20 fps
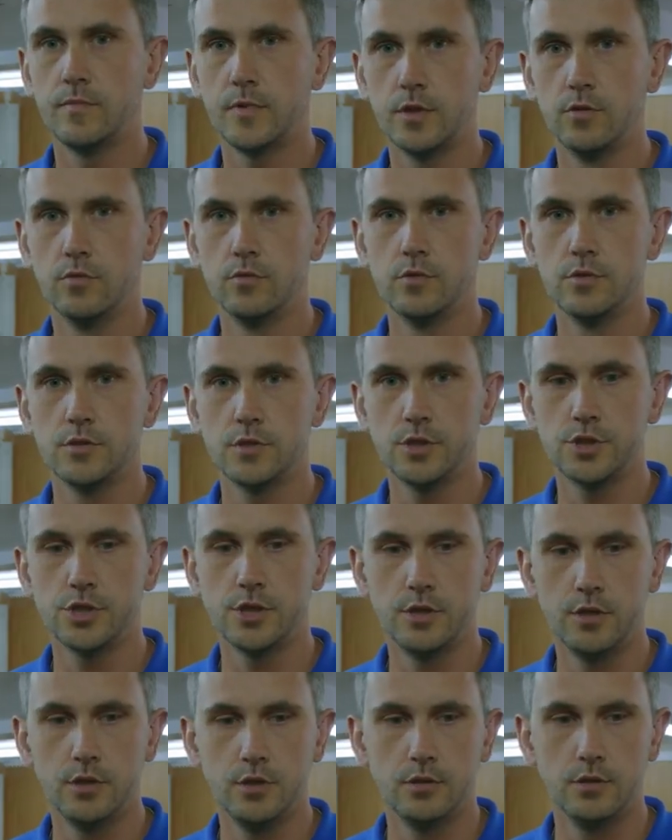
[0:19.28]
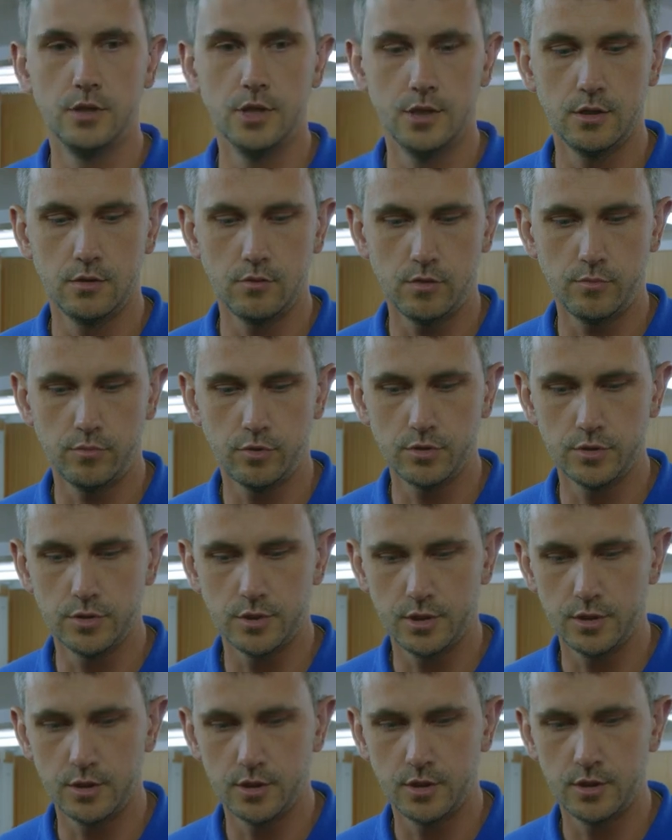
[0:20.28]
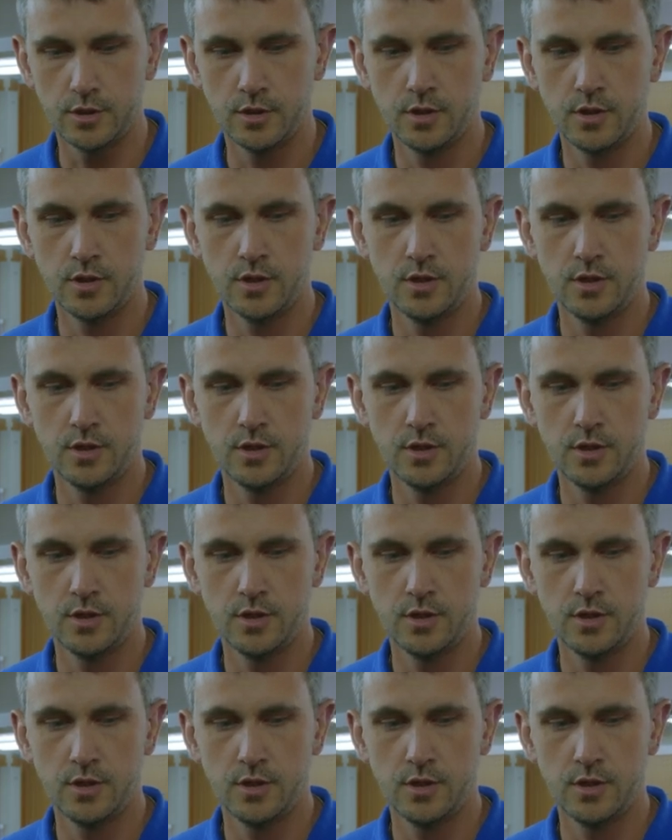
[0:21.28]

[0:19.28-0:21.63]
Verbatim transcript: одно из решений данного вопроса – это